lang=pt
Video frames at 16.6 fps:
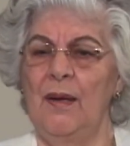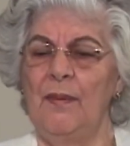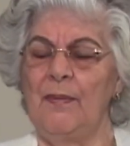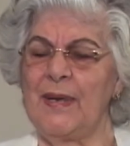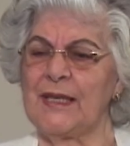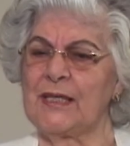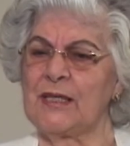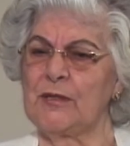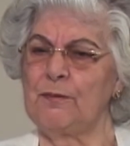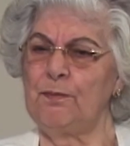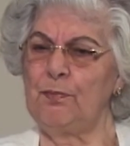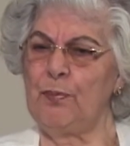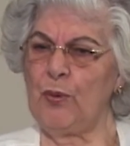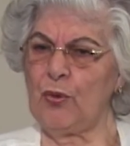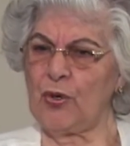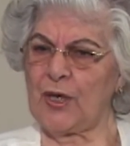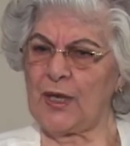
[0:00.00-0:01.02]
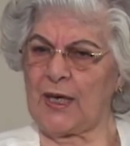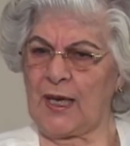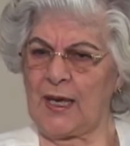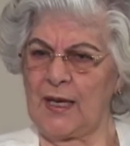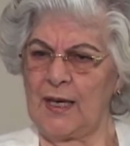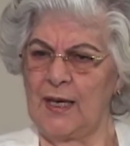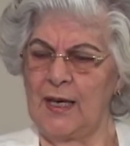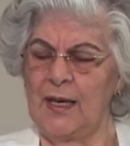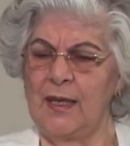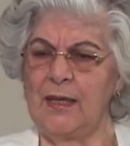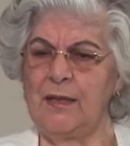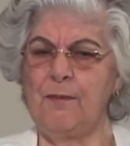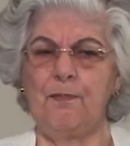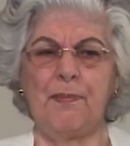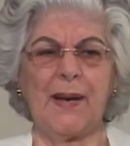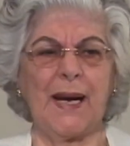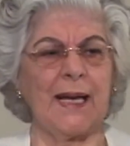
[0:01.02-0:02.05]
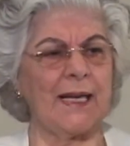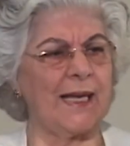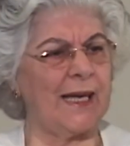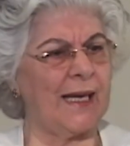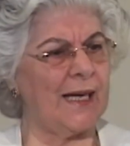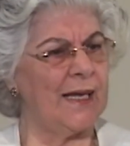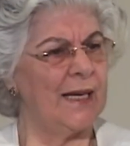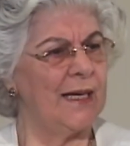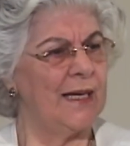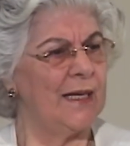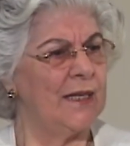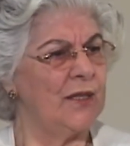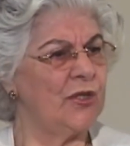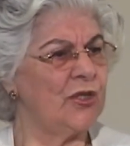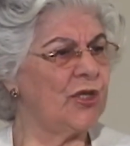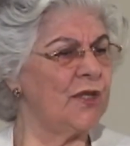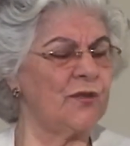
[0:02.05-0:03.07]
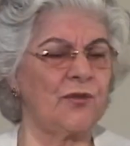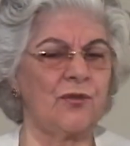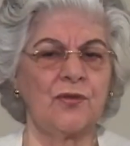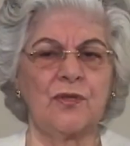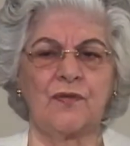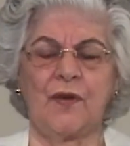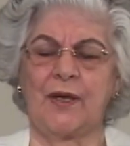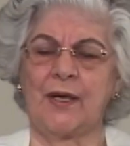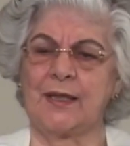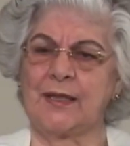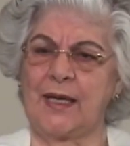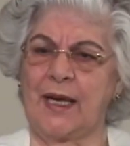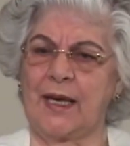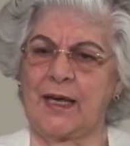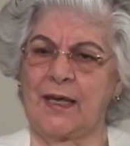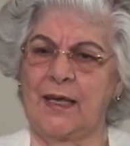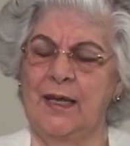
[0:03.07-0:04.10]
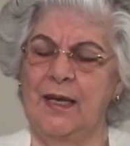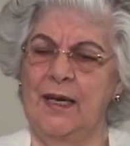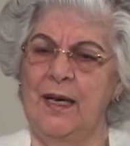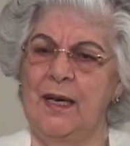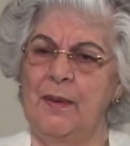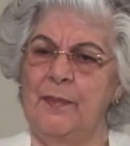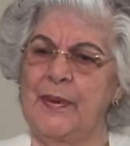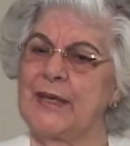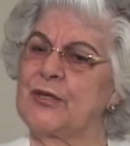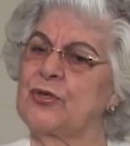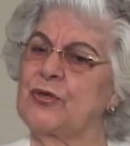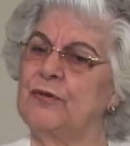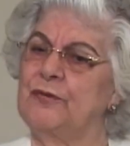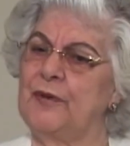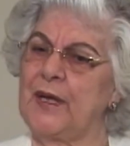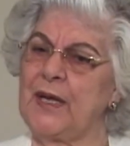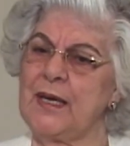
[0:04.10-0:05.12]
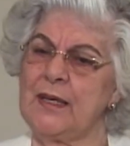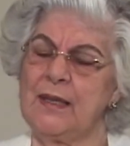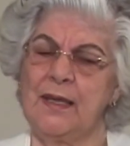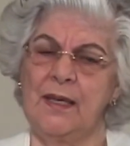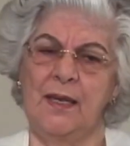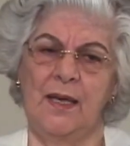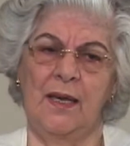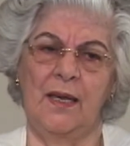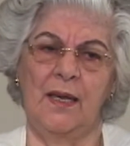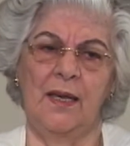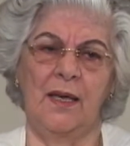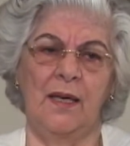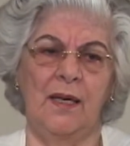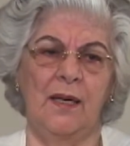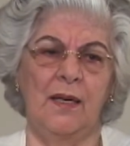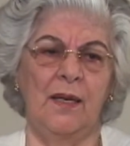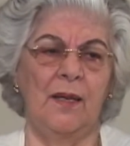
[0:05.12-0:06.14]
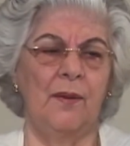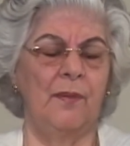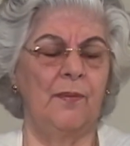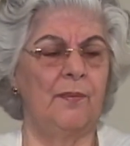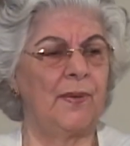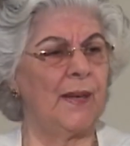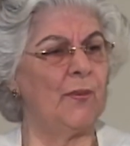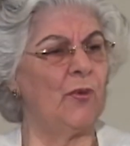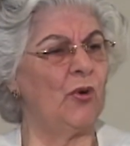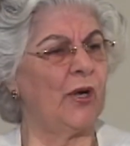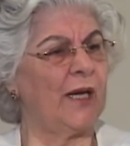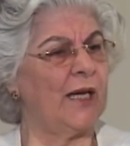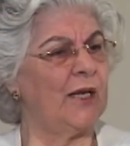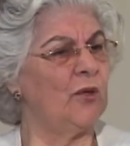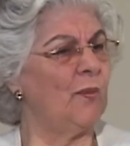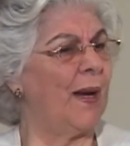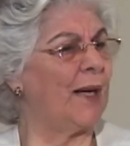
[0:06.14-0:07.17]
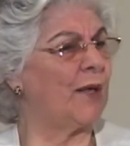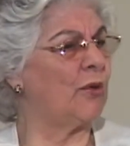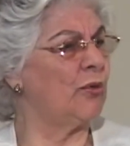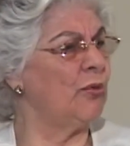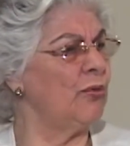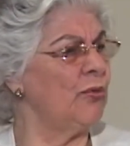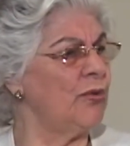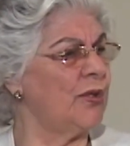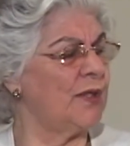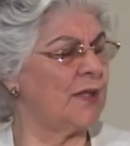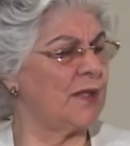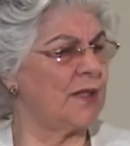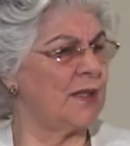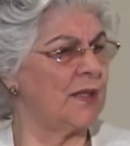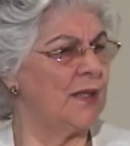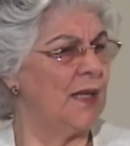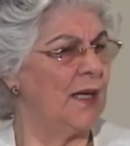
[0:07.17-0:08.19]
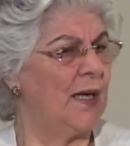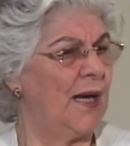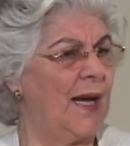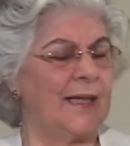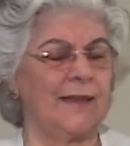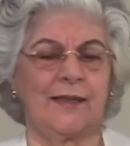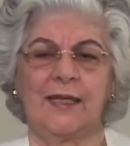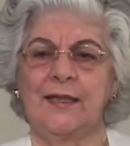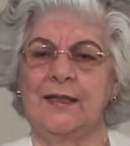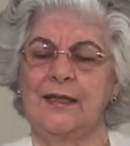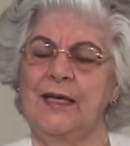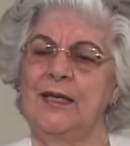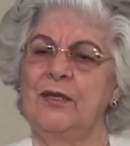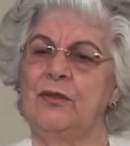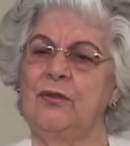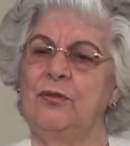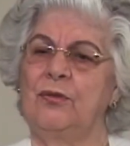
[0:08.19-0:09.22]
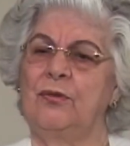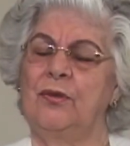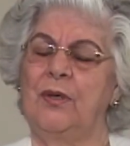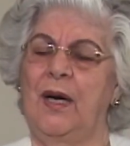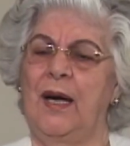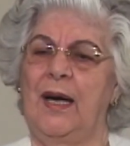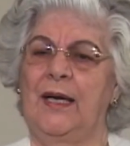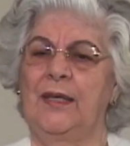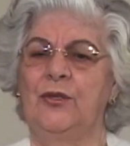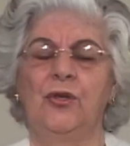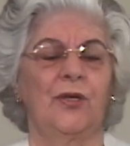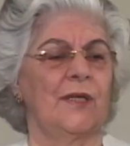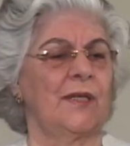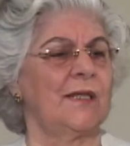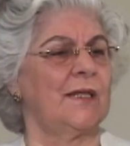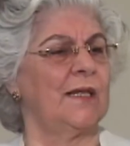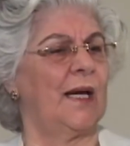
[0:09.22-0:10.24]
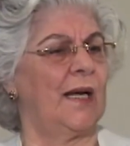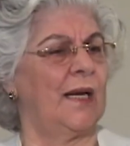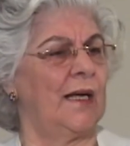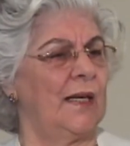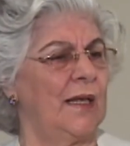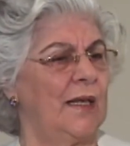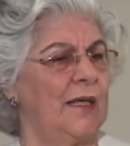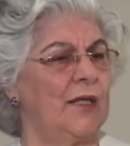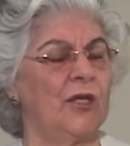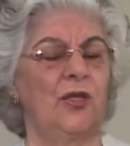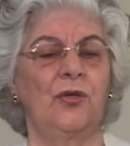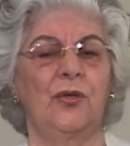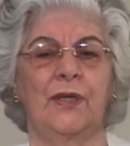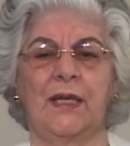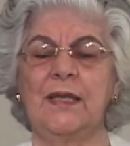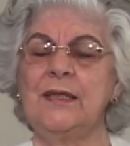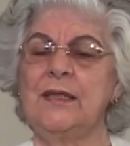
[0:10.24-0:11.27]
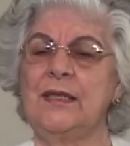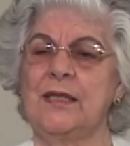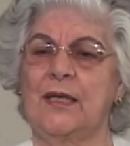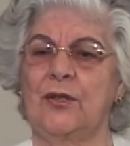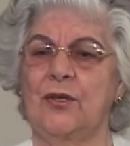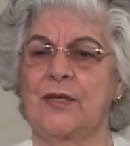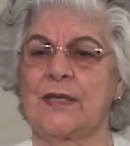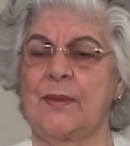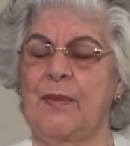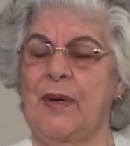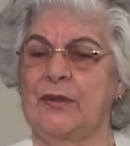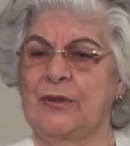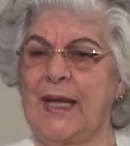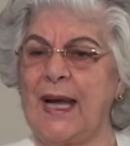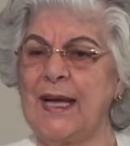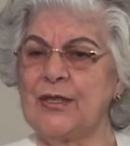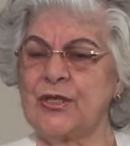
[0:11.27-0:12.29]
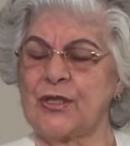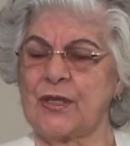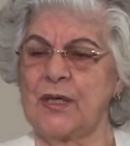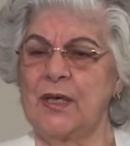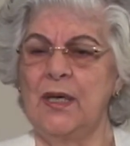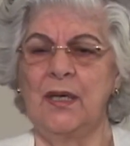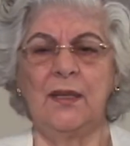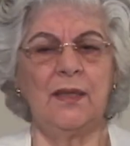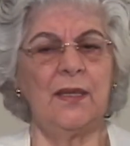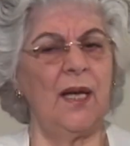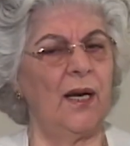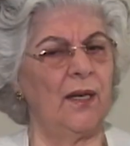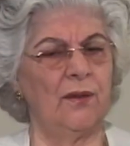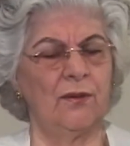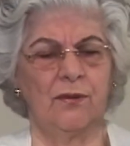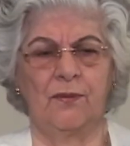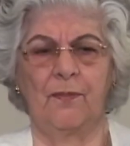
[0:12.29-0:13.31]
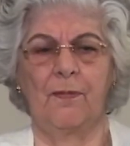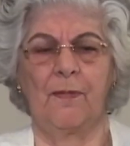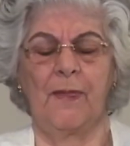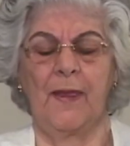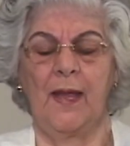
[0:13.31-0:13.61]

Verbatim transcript: Mas por quê e para que Jesus veio à Terra? Para sofrer? Para morrer numa cruz, atendendo a nossa ignorância, a nossa maldade? Não